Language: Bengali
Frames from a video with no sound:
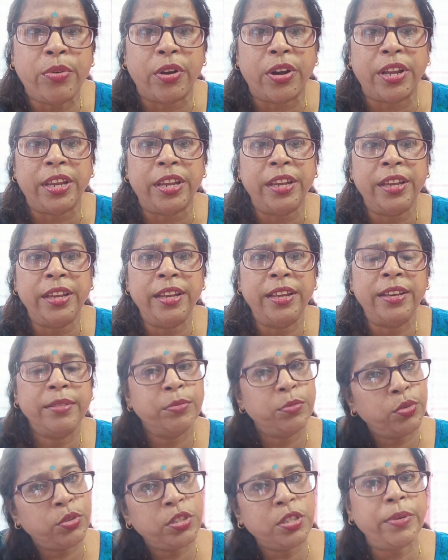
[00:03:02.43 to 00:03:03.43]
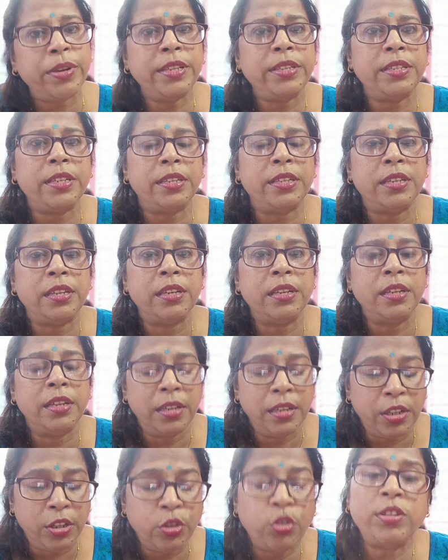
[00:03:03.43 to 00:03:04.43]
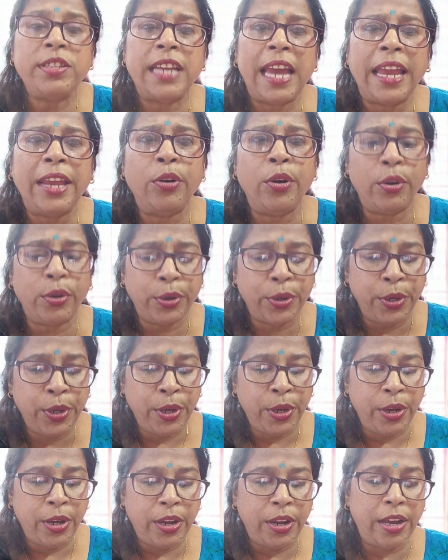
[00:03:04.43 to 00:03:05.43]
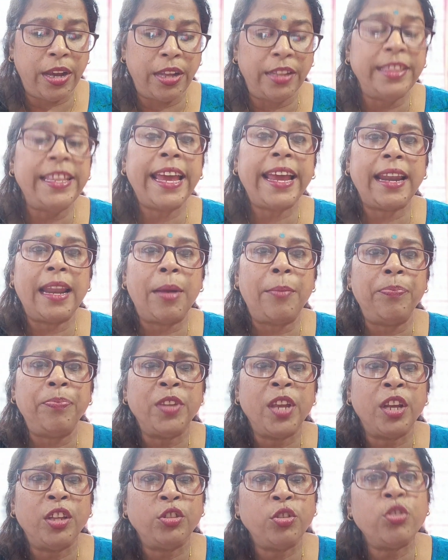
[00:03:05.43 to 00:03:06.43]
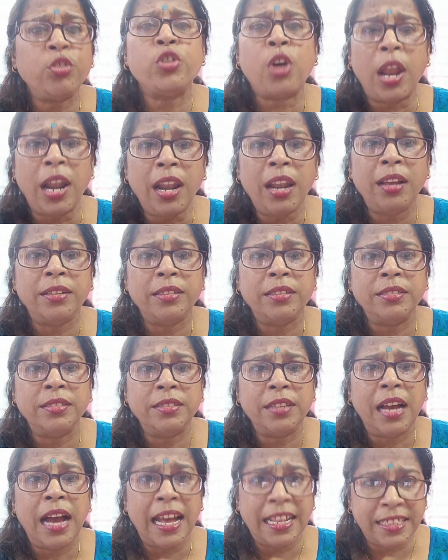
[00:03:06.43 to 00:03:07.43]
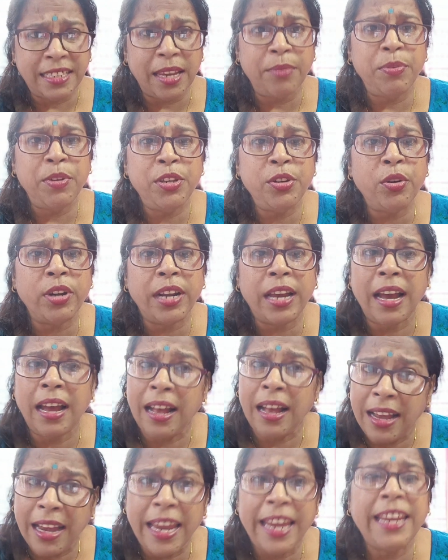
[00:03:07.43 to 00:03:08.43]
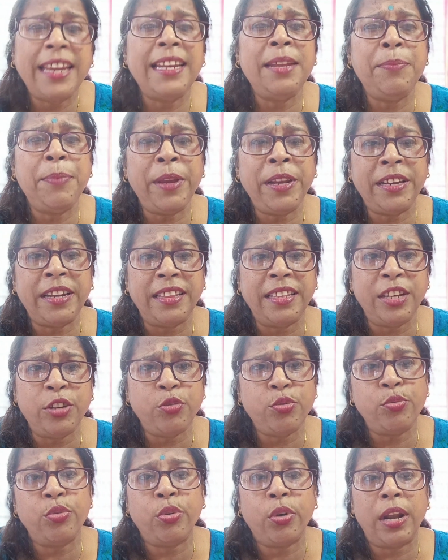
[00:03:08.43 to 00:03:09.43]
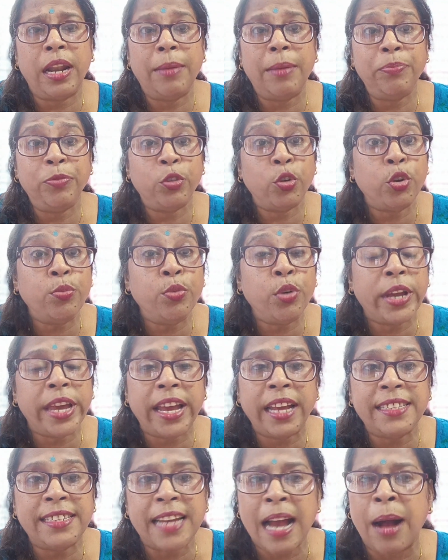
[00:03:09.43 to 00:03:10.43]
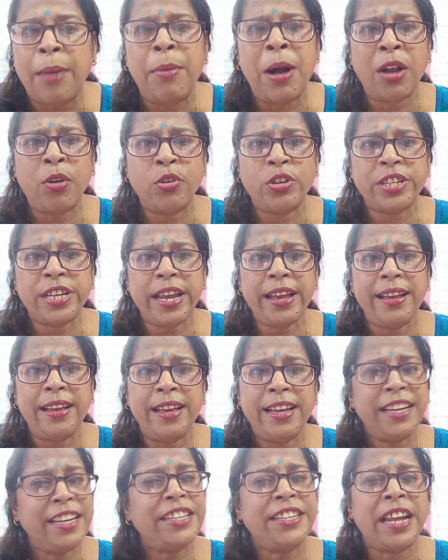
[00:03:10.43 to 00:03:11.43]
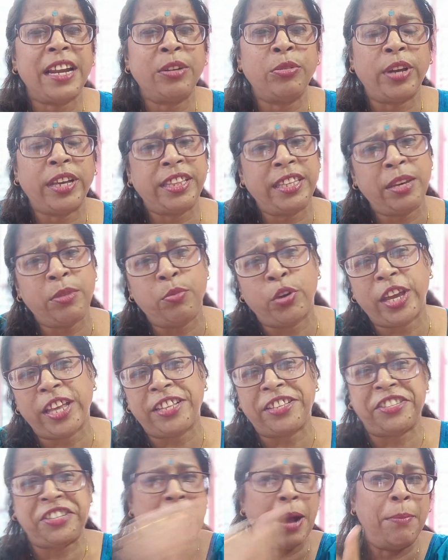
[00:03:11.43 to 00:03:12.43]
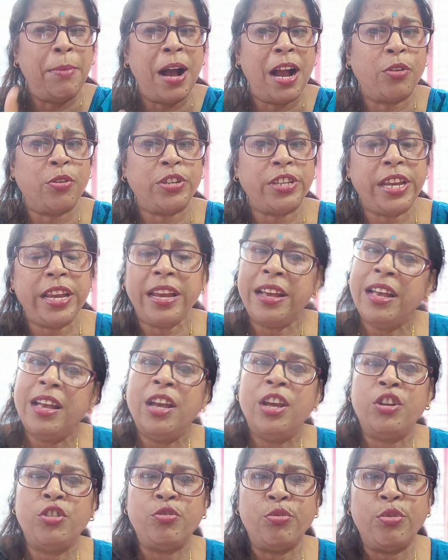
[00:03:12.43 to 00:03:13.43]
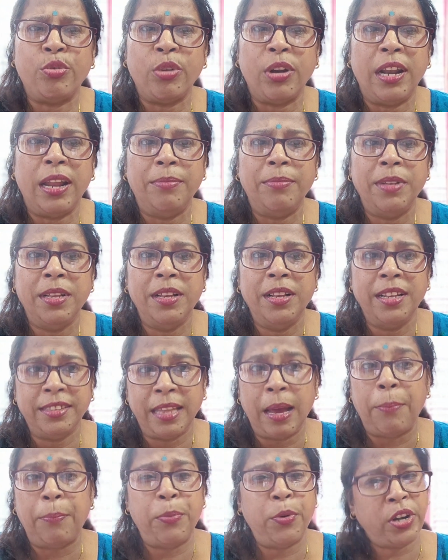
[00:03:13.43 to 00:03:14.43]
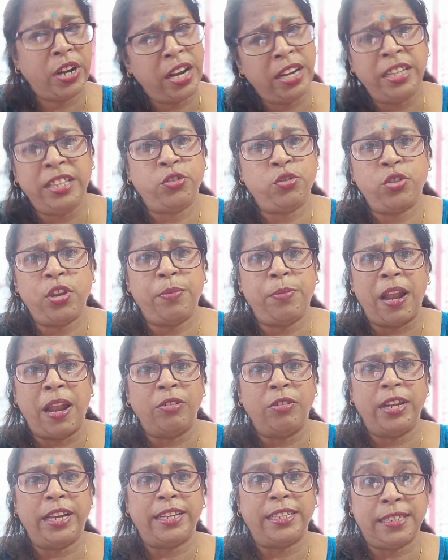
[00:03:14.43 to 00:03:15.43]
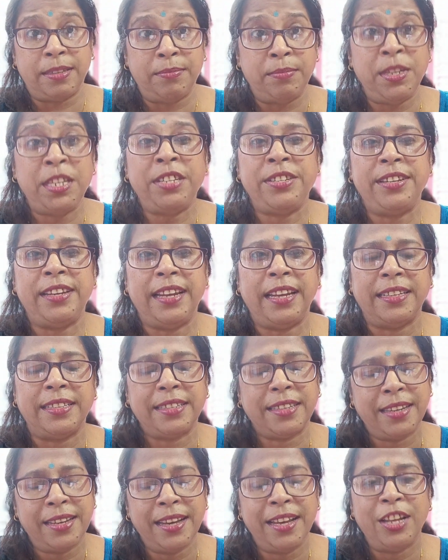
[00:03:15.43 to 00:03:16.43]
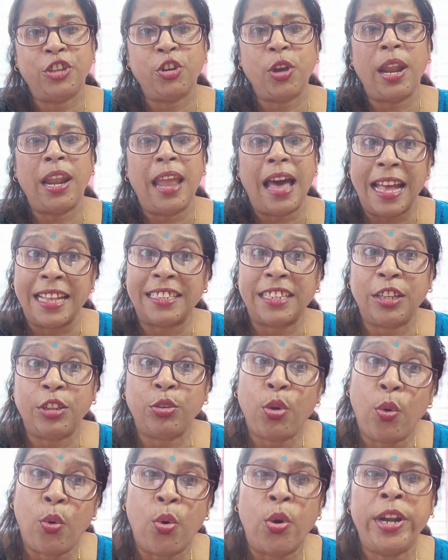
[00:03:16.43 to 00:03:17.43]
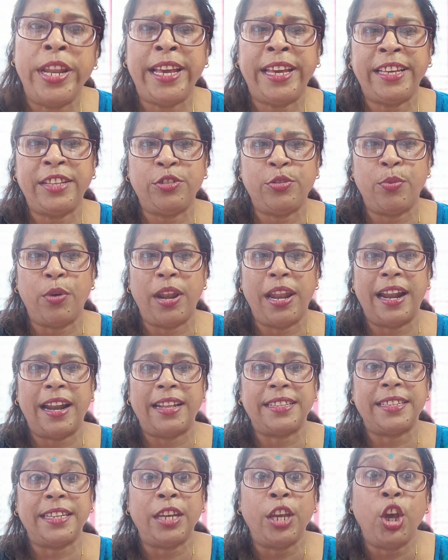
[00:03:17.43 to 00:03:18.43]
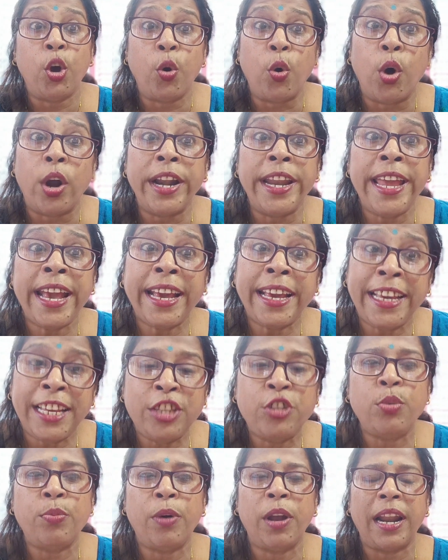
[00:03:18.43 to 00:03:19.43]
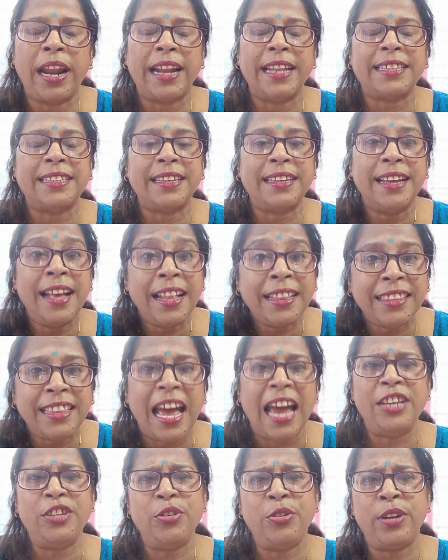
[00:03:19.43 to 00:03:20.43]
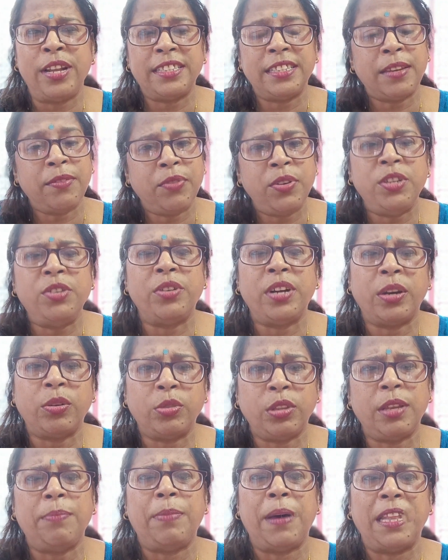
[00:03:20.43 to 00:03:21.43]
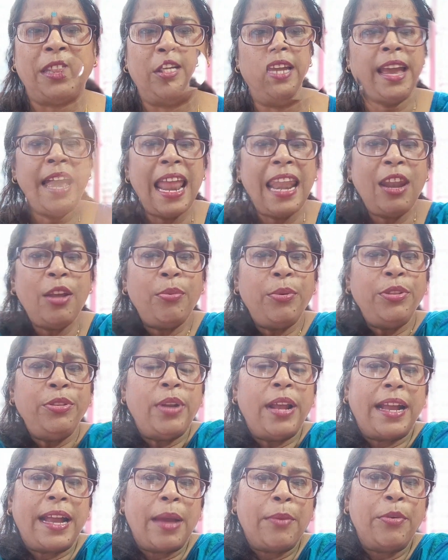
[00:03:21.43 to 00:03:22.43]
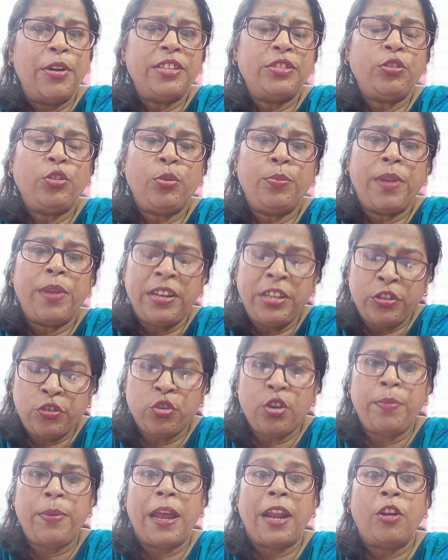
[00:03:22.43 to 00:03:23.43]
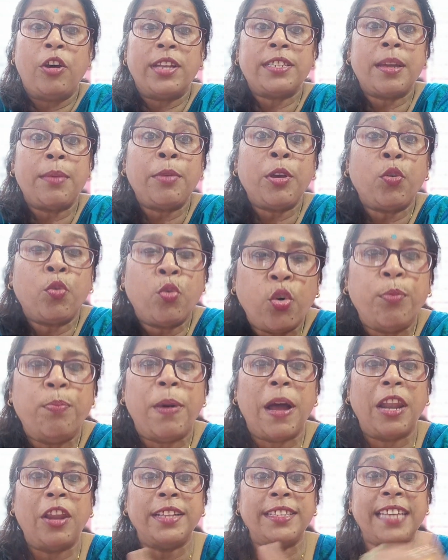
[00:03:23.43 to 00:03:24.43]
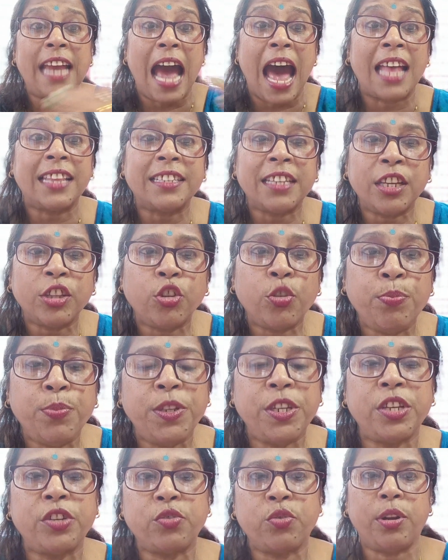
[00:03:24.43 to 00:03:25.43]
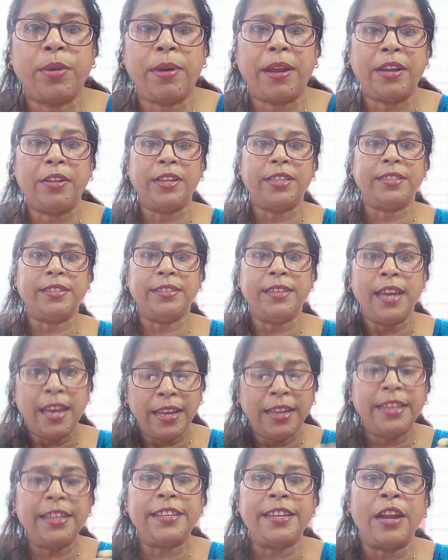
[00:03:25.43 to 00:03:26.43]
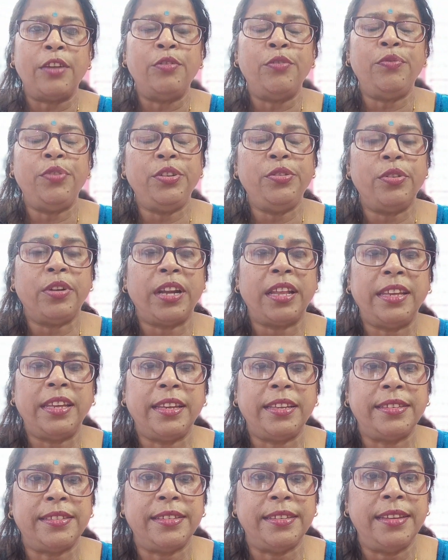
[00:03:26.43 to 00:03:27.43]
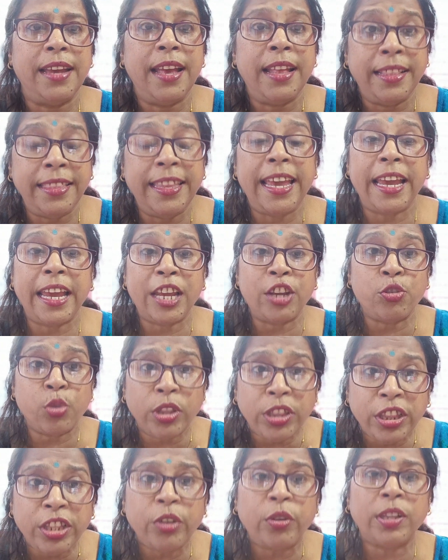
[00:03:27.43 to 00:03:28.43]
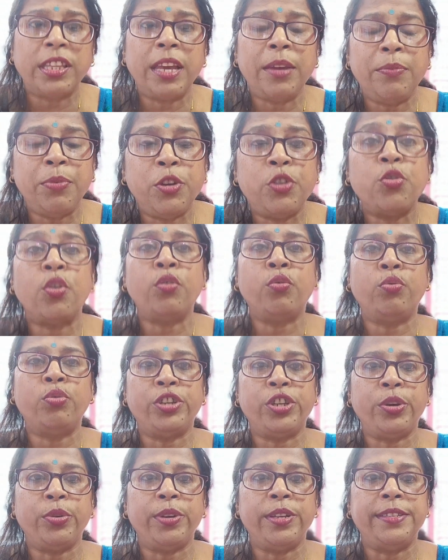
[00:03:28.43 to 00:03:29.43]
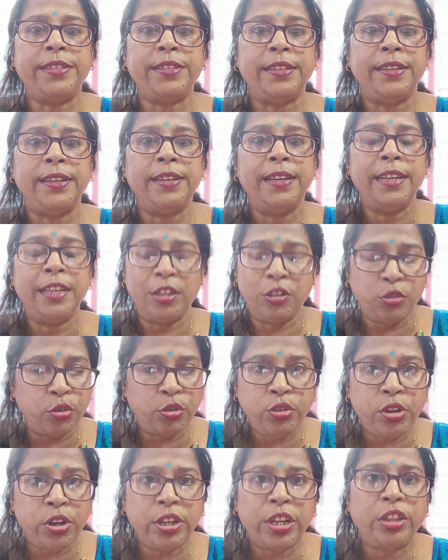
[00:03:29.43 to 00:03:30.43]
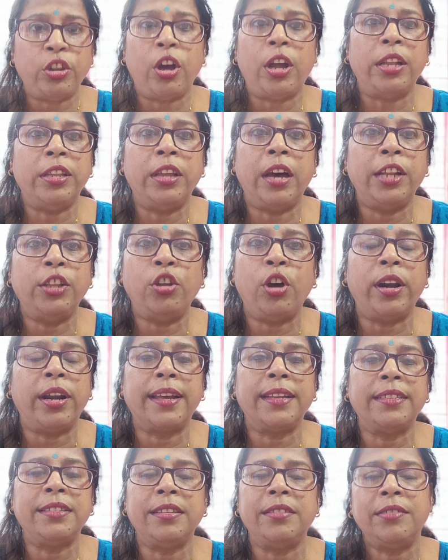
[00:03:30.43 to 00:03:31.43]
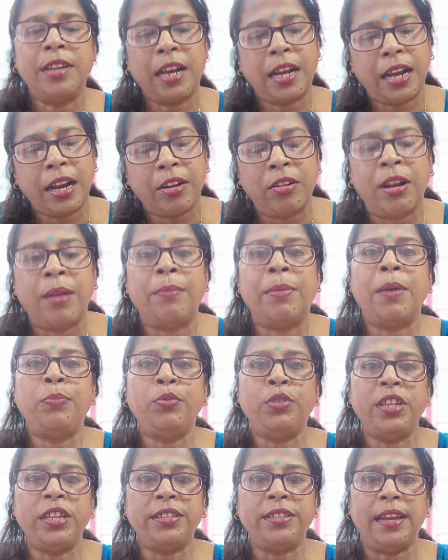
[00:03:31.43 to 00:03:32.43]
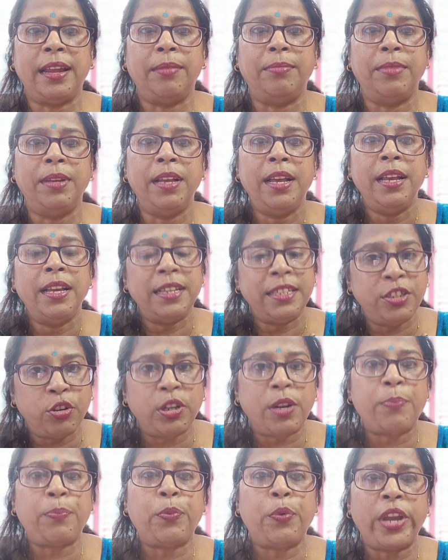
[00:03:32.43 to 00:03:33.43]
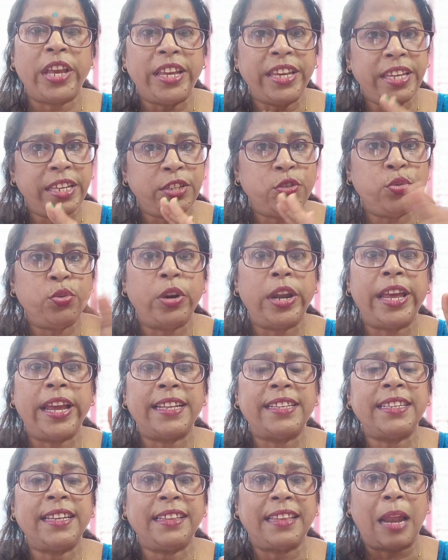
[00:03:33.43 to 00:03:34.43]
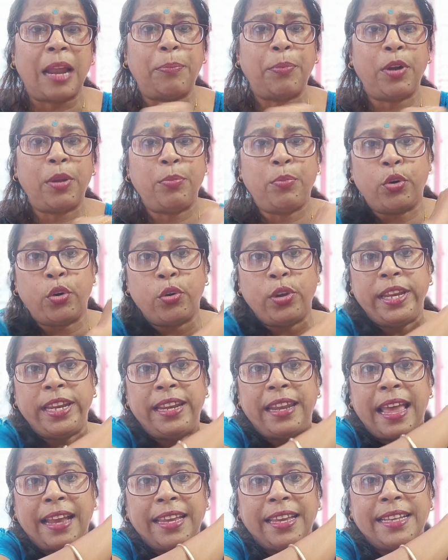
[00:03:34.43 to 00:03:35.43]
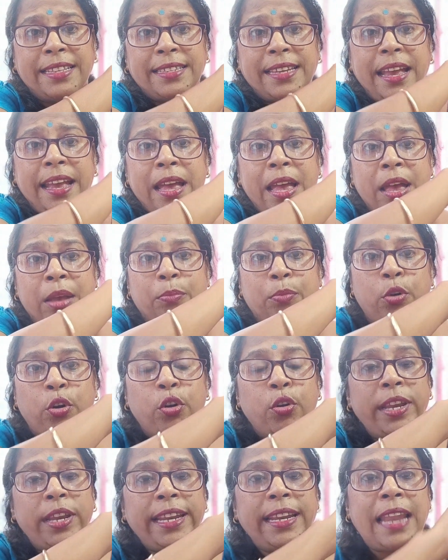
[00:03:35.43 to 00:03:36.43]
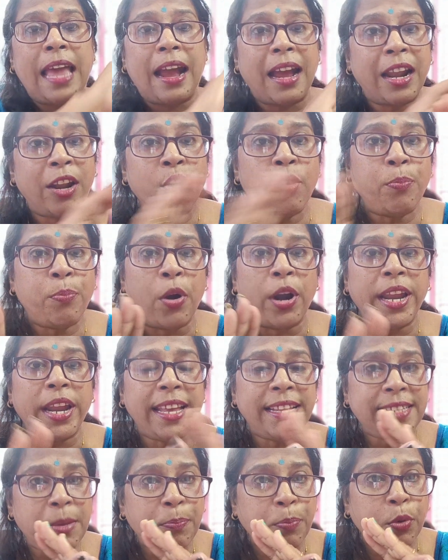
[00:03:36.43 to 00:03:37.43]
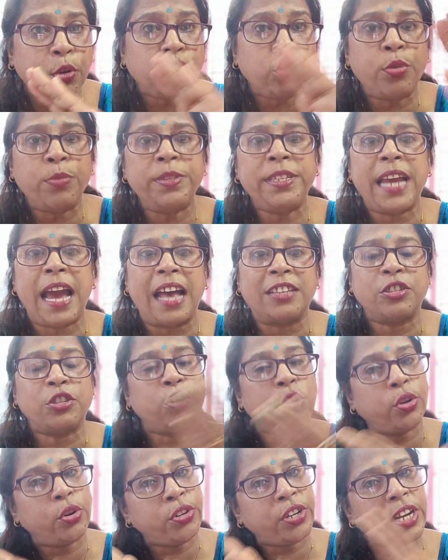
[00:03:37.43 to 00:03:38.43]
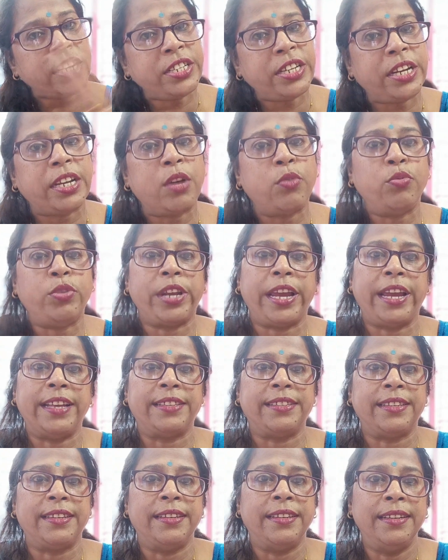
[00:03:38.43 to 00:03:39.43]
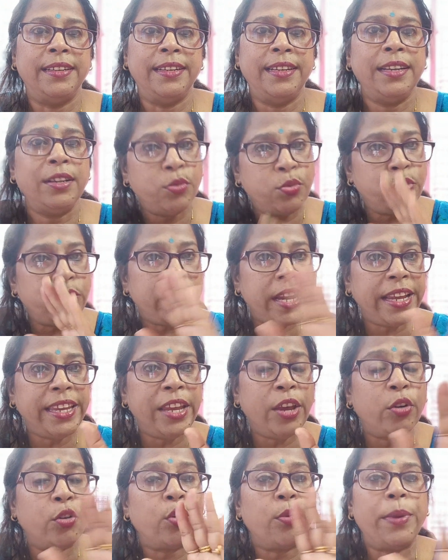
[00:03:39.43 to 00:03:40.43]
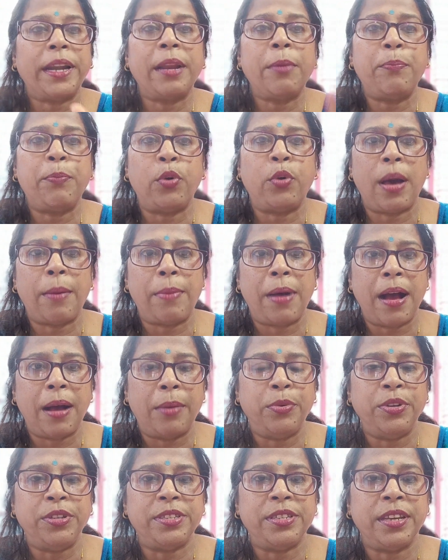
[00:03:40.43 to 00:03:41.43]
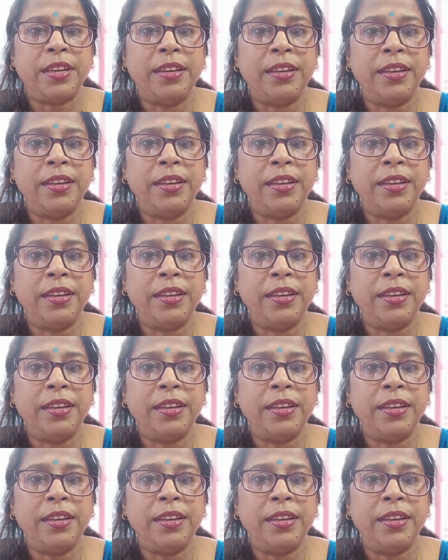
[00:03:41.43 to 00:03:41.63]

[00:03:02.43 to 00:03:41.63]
করে বুঝতে পেরেছিস তো যাই হোক দেখলাম তো চল আজকে ভিডিওটা এই ক্লিপিংটা দিয়ে শুরু করলাম তোর মুখে ঝামা ঘষে কিষাণুকে দিয়ে মুখে ঝামা ঘষে শুরু করলাম থাপ্পড়টা নিশ্চয়ই ভালো লেগেছে মিষ্টি লেগেছে চল আজকে তো অনেক কিছু বলার আছে অনেক কিছু বলার আছে তাই জন্য আজকে ভিডিওটা করতে বাধ্য হল আল্লাহ বন্ধুরা কেমন আছে তোমরা নিশ্চয়ই ভালো আছো আমি খুব ভালো আছি আজকে তো বিশেষ করে ভালো আছি কিষাণুর ভিডিওটা দেখেছি দেখে সত্যি কথায় ভীষণ খুশি হয়েছি যদিও ওটা দেওয়ার দরকার ছিল না কারণ আমরা বুঝেছিলাম যে ওটা পড়ে গিয়ে ছড়ে গেছে তারপরে বড়লিন লাগিয়েছে বড়লিন লাগানোর পরেই যে প্রথম যে আস্তরণটা সেটা উঠে গেছে উঠে গিয়ে ওরকম একটা পোড়া ভাব হয়েছে